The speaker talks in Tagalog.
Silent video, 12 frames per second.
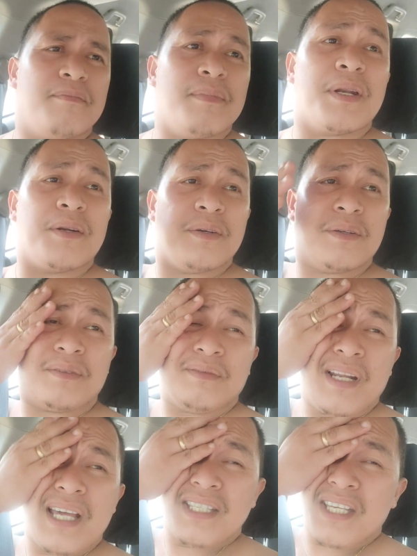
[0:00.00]
Pero
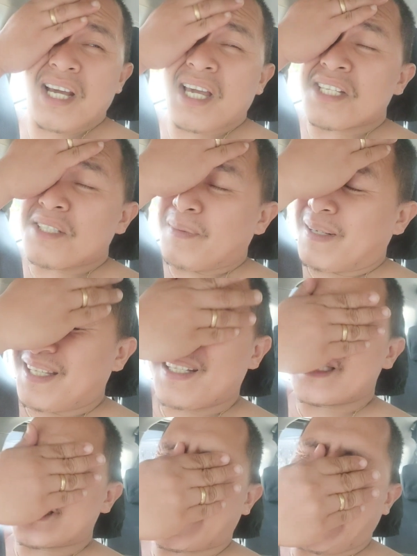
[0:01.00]
nice nga
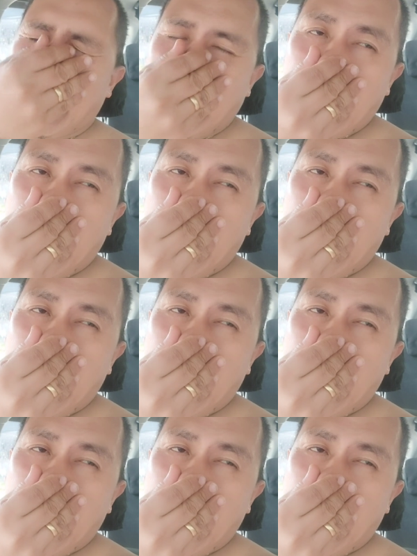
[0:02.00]
experience okay?